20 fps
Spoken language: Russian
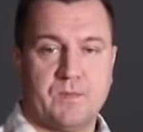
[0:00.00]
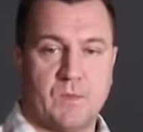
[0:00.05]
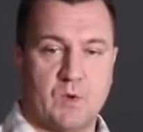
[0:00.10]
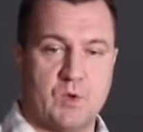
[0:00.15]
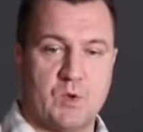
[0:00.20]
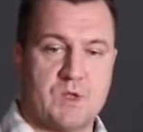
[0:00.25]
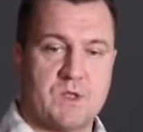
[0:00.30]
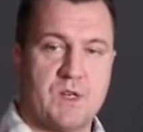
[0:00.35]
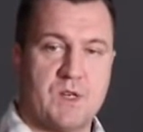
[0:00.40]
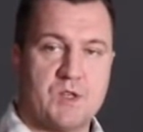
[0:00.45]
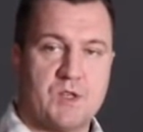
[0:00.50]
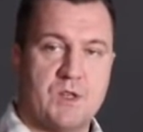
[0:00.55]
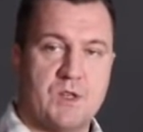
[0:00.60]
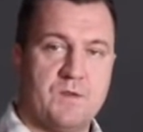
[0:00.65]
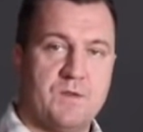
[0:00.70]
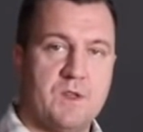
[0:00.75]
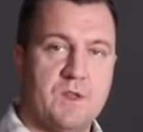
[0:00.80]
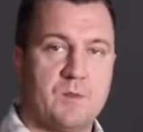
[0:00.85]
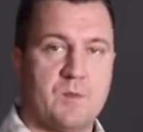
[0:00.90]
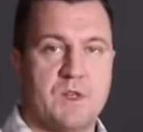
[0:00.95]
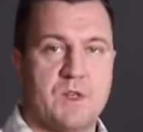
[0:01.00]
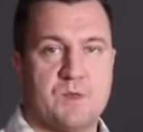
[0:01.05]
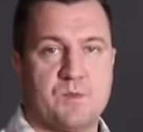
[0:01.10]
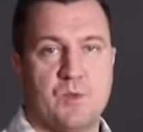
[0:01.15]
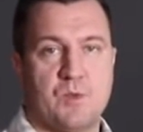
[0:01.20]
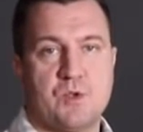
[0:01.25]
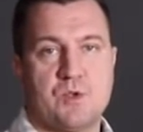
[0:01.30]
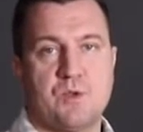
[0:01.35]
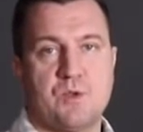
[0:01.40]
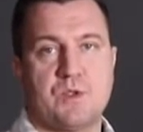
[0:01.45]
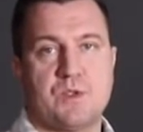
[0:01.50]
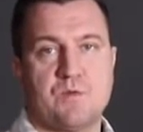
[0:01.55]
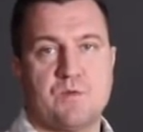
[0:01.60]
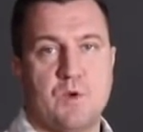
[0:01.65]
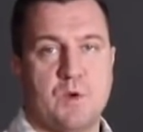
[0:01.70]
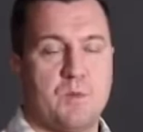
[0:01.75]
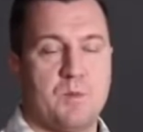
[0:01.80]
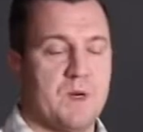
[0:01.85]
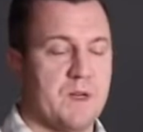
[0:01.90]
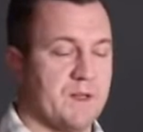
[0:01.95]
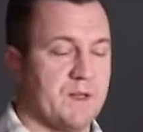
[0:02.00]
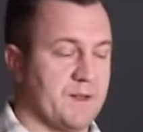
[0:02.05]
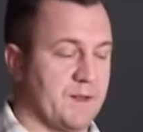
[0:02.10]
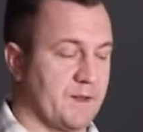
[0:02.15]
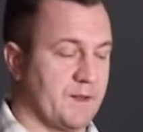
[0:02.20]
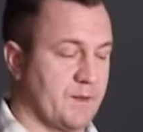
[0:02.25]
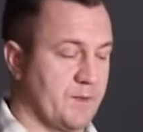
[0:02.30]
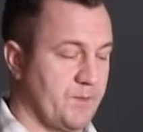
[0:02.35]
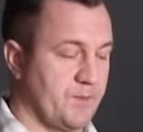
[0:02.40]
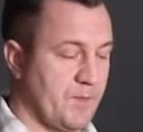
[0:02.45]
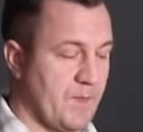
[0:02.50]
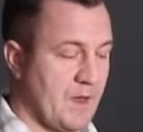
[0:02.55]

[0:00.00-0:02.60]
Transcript: То есть каждая фирма использует свой байонет.